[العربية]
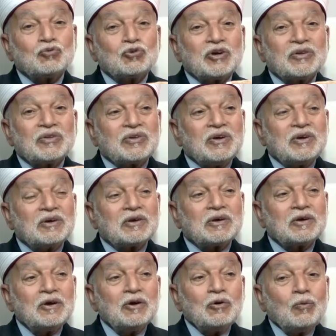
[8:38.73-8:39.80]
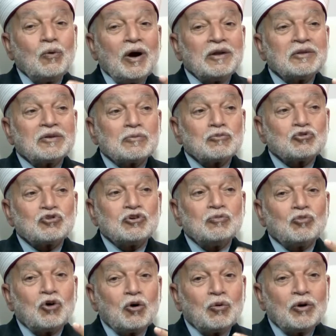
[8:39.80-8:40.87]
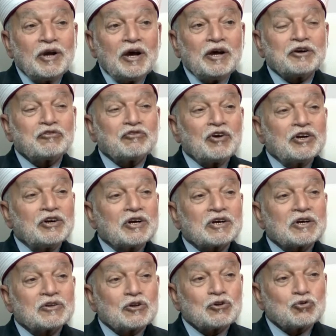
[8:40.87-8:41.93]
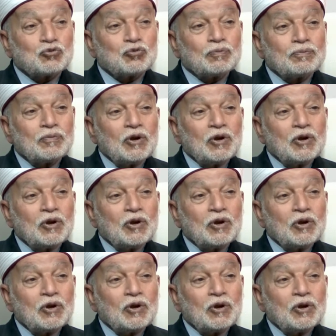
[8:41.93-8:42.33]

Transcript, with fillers: يؤذيك وأنت مسلم وهو يعرف أنك تصوم